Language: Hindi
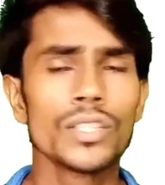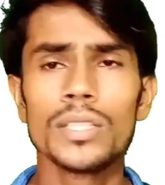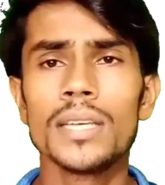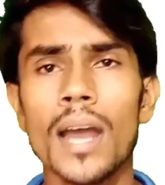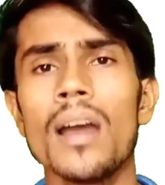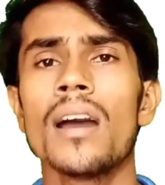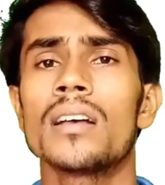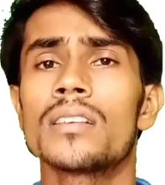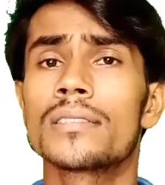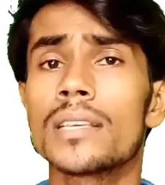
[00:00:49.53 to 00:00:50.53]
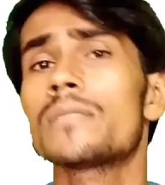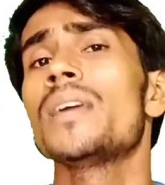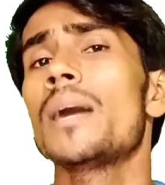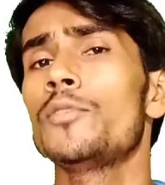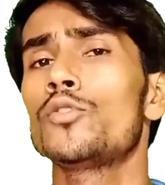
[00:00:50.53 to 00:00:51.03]
जी हाँ सच
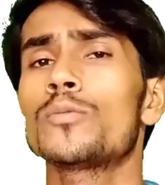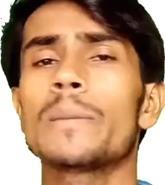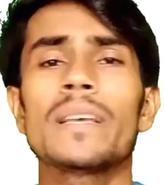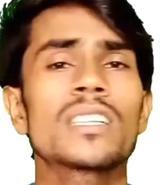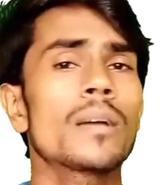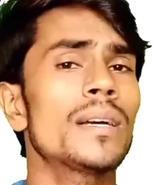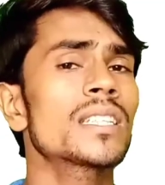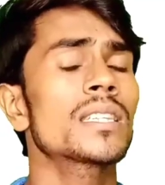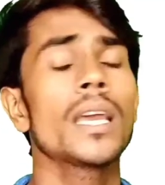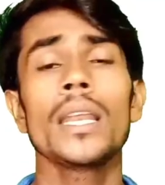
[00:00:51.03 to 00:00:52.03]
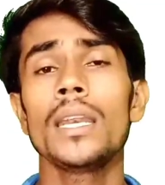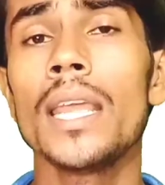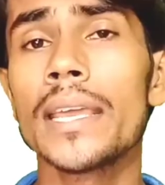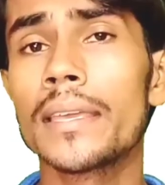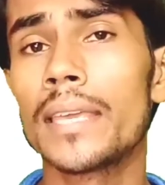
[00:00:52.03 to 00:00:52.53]
में आप YouTube से पैसा कमा सकते हैं
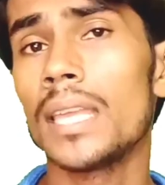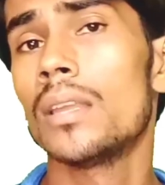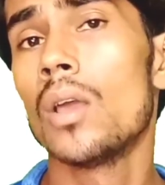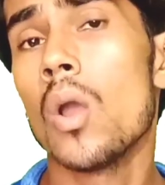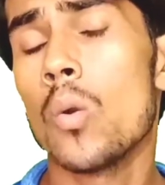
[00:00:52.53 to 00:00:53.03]
लेकिन